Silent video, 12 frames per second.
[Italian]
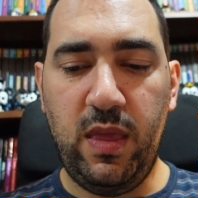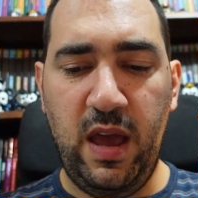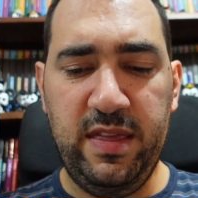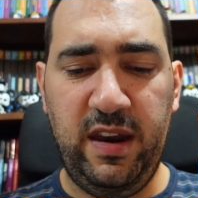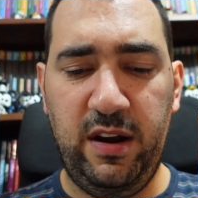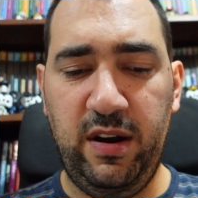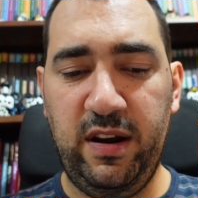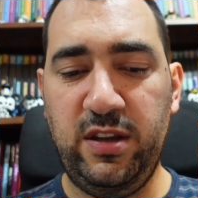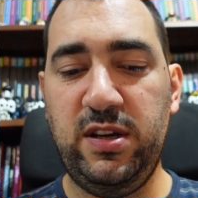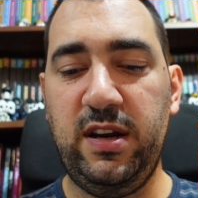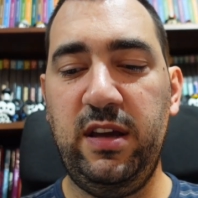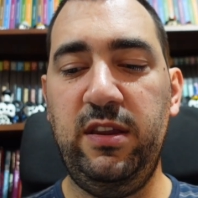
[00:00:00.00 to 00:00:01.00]
andranno alla
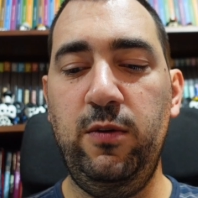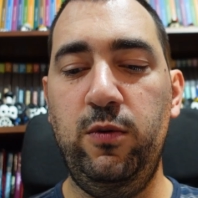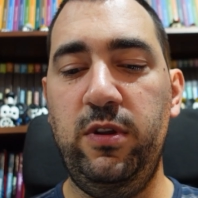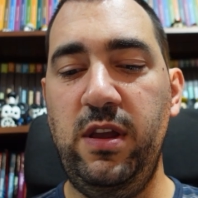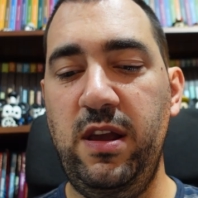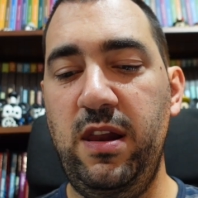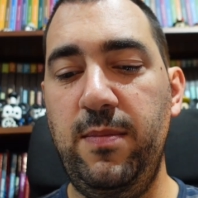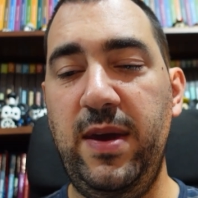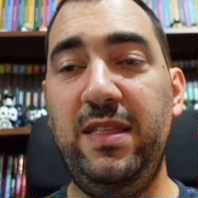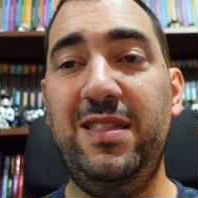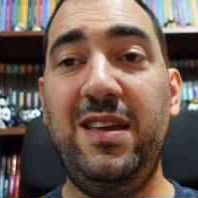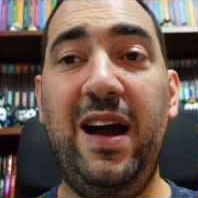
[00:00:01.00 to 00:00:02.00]
ricerca di uno degli
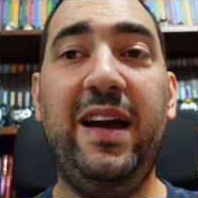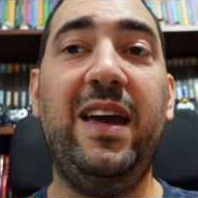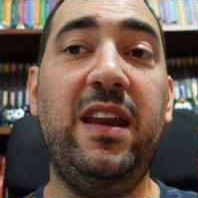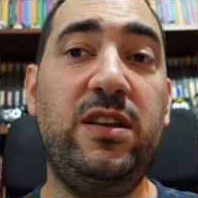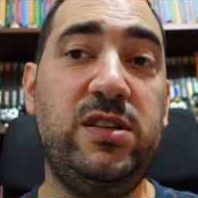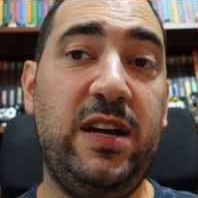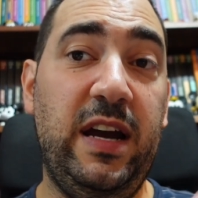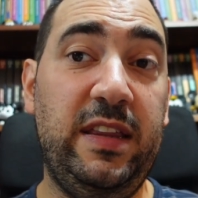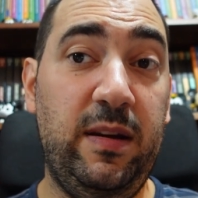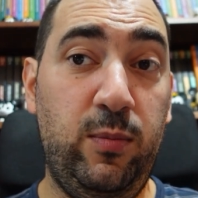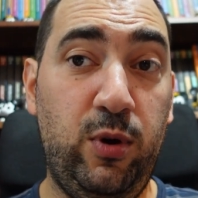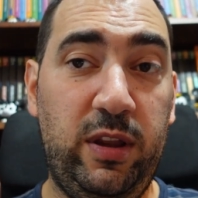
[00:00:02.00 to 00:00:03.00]
elementi anche ricercati
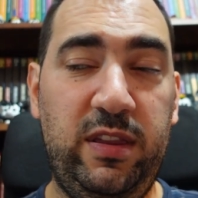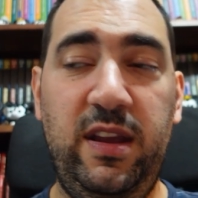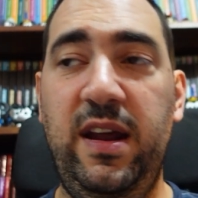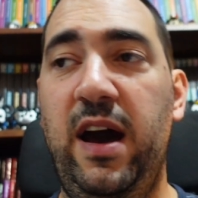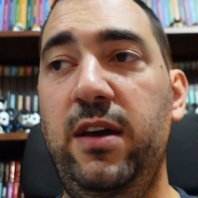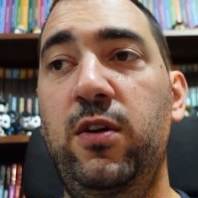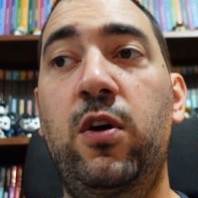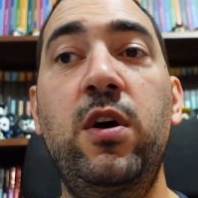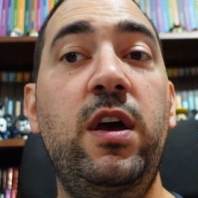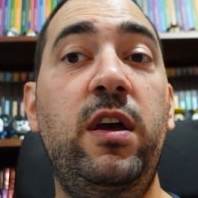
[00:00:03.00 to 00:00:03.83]
dal burattinaio.